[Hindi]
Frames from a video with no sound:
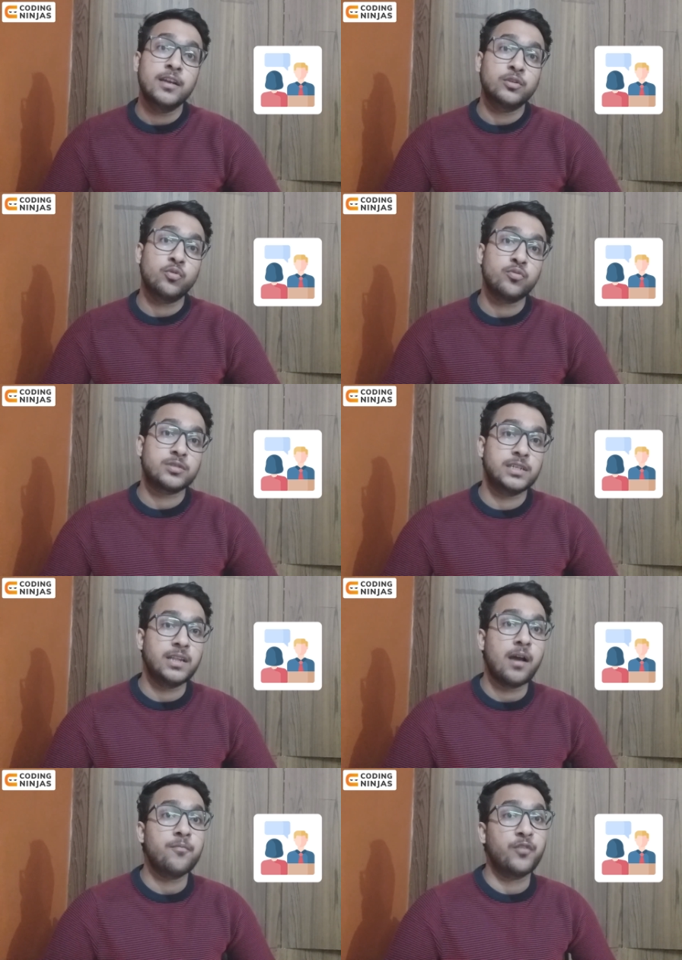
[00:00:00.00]
तो सीधा
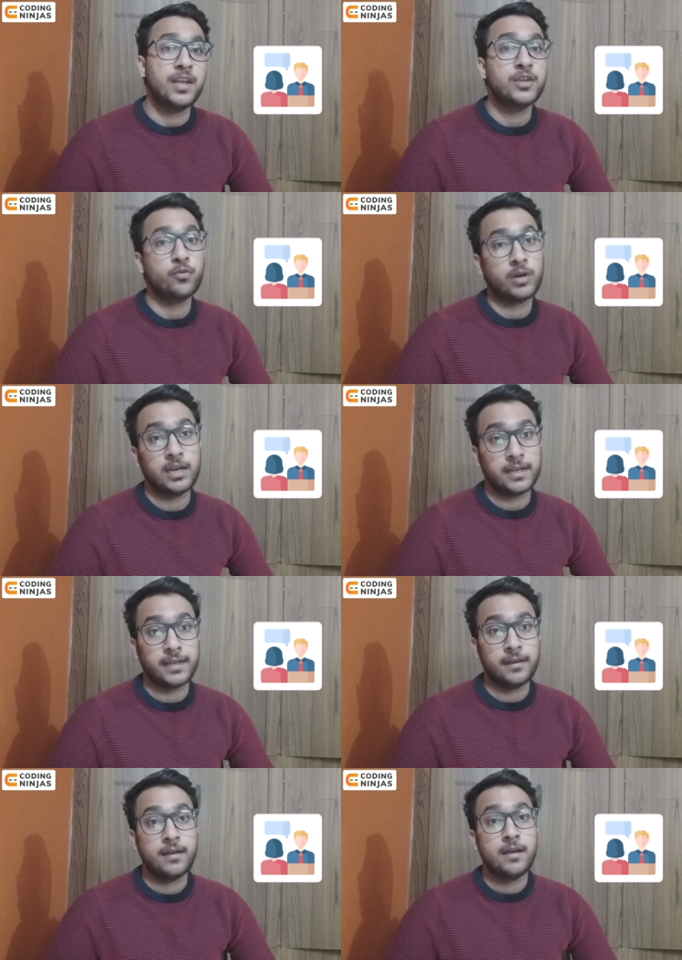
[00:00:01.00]
हम वही क्यों ना लिखें
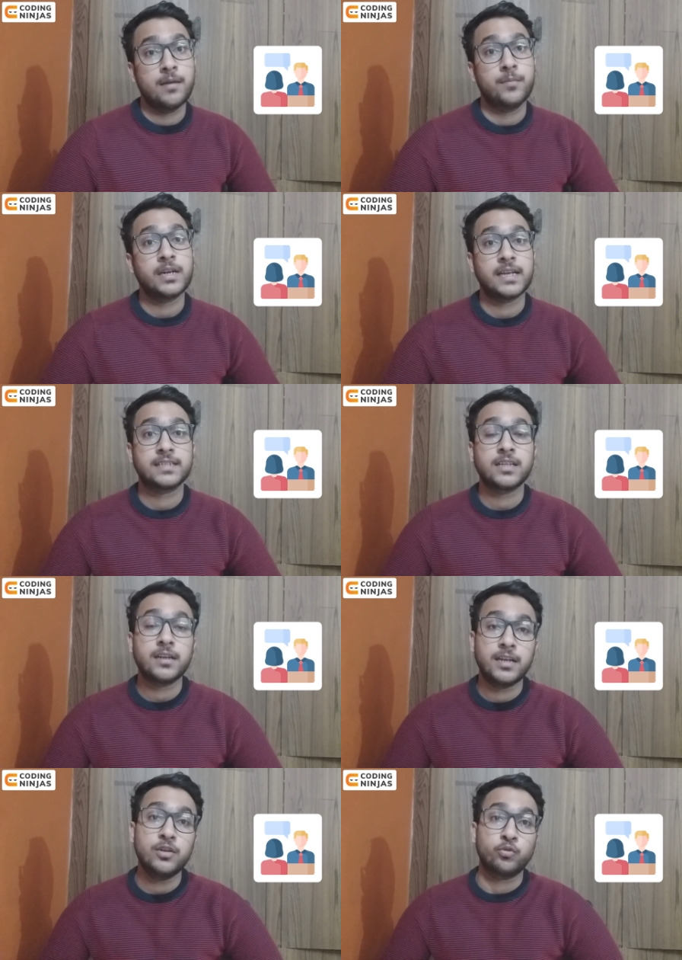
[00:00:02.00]
बट ऐसा
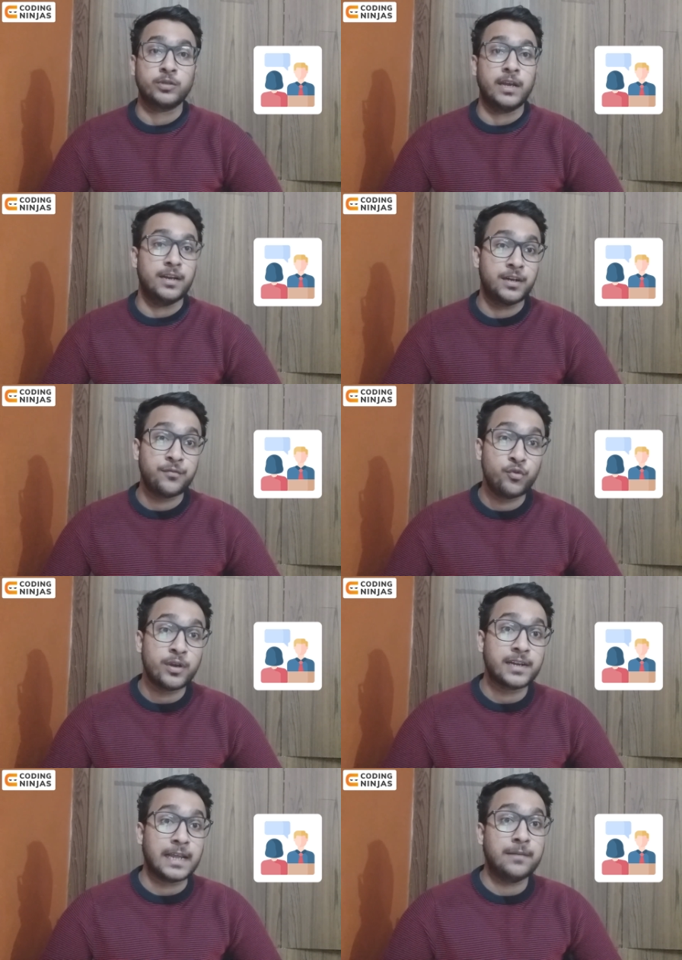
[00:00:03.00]
नहीं होता है इंटरव्यू
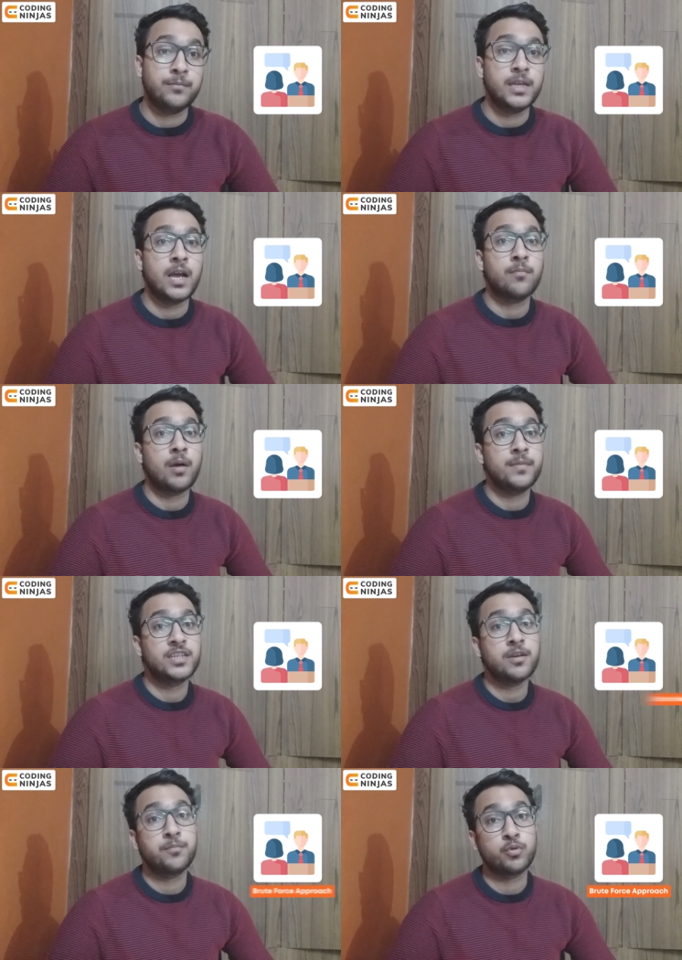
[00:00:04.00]
के टाइम भी हम
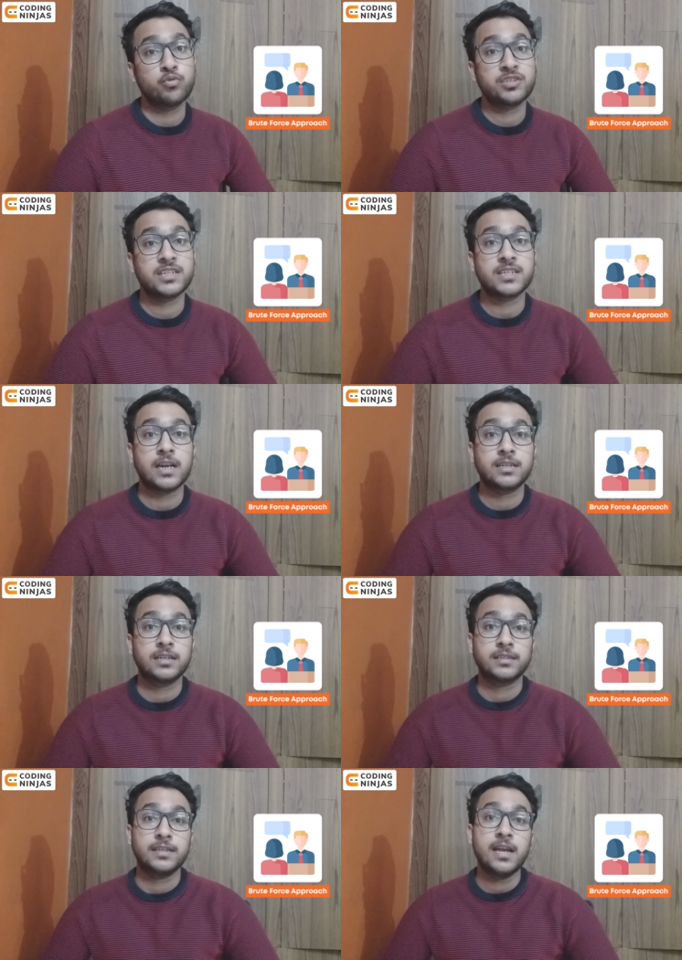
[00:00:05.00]
हमेशा ब्रूट से स्टार्ट
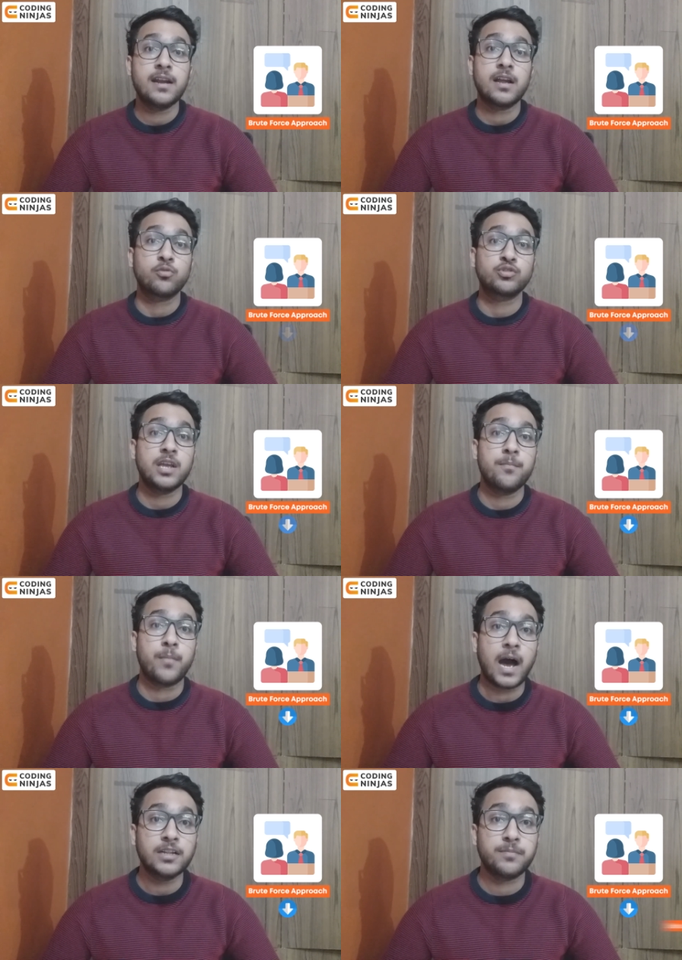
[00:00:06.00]
करते हैं एंड उसके
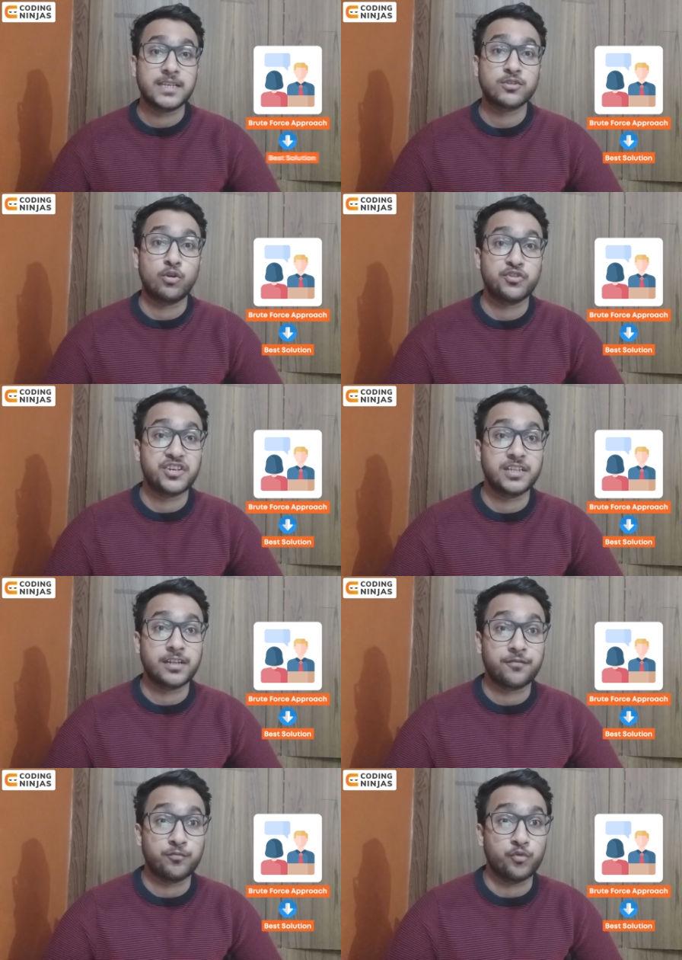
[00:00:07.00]
बाद बेस्ट सॉल्यूशन की
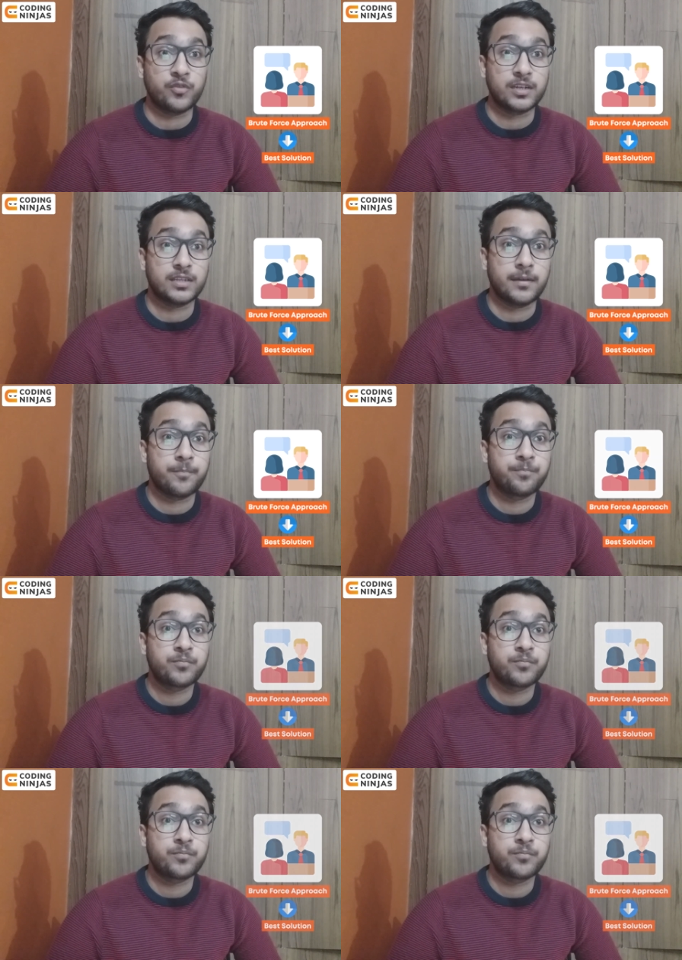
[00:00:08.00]
तरफ मूव करते हैं